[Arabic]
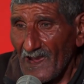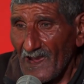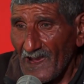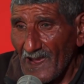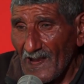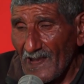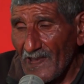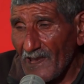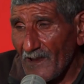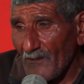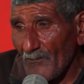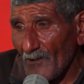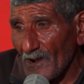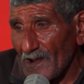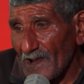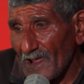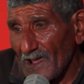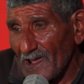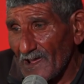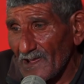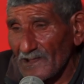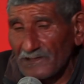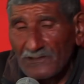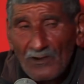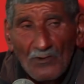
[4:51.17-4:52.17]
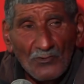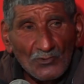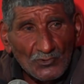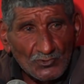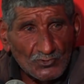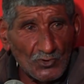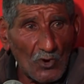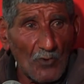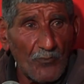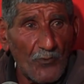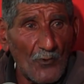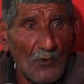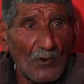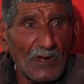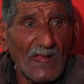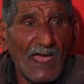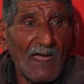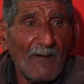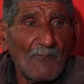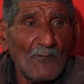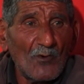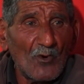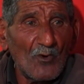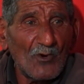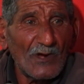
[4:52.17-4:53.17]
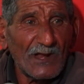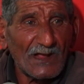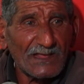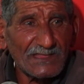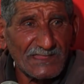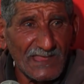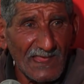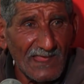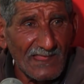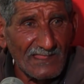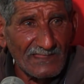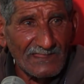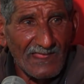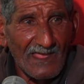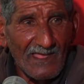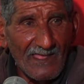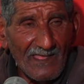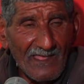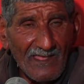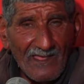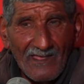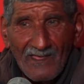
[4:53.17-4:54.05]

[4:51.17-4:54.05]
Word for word: قال لي والله تو نشوفوا ونعملوا لك تيندا